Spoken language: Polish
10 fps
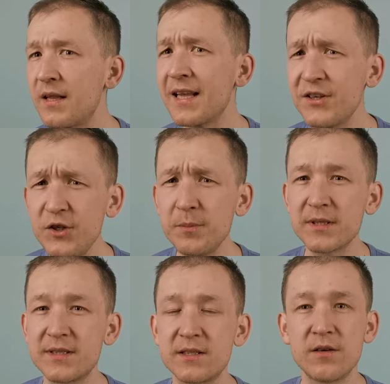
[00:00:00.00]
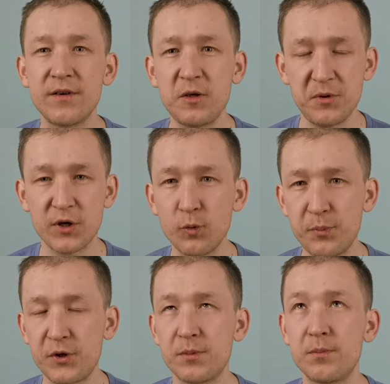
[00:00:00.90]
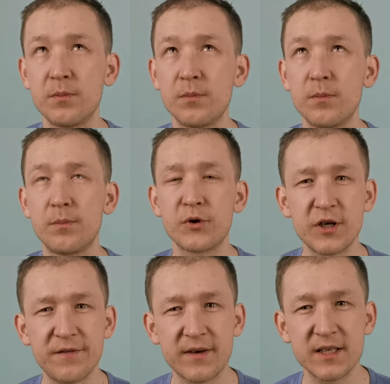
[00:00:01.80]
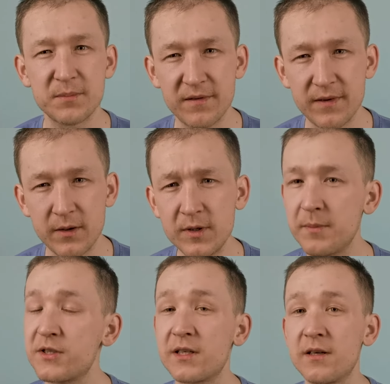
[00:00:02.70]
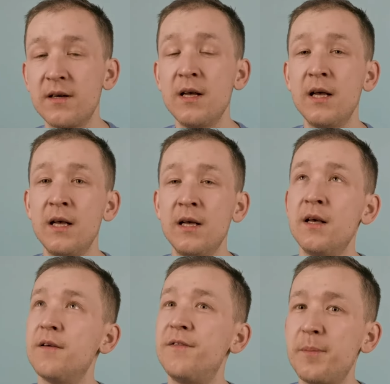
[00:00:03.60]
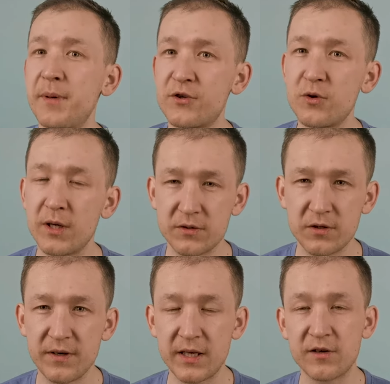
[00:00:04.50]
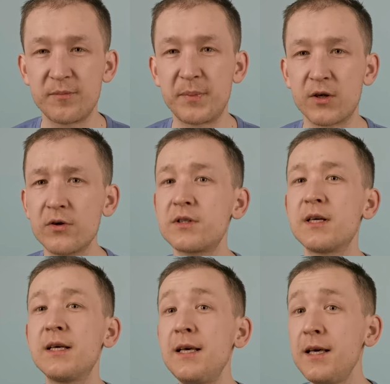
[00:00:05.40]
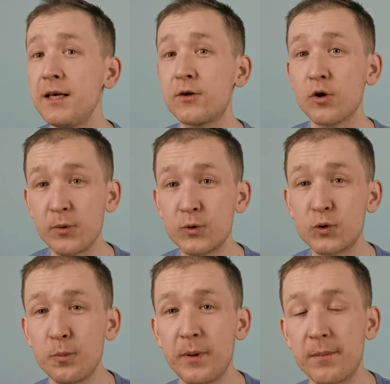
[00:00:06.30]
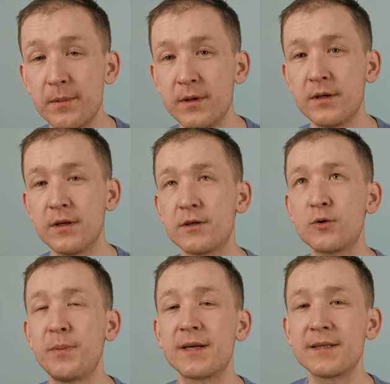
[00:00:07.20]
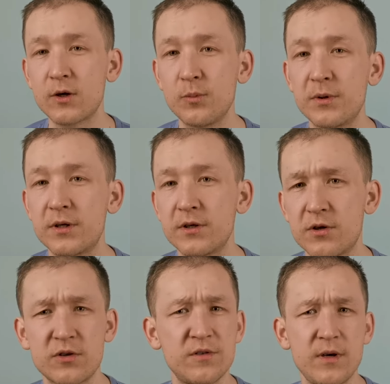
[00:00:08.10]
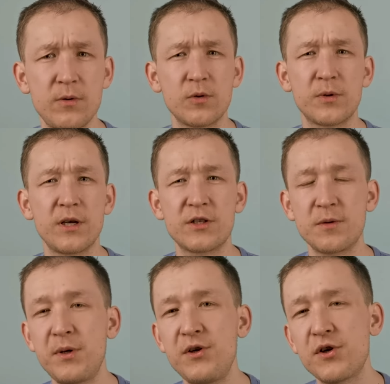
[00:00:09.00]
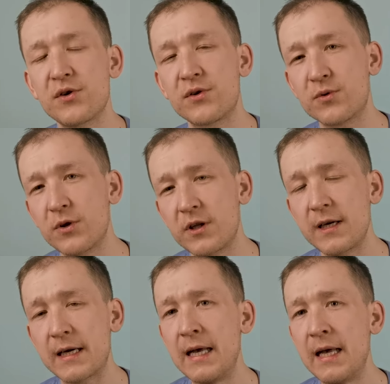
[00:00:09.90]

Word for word: Na zimę zdecydowaliśmy się kupić poszewkę z bawełny. Marzena wypatrzyła coś fajnego w Biedronce i to był super, e, super zakup, gdyż kosztowało to bodajże 50 zł,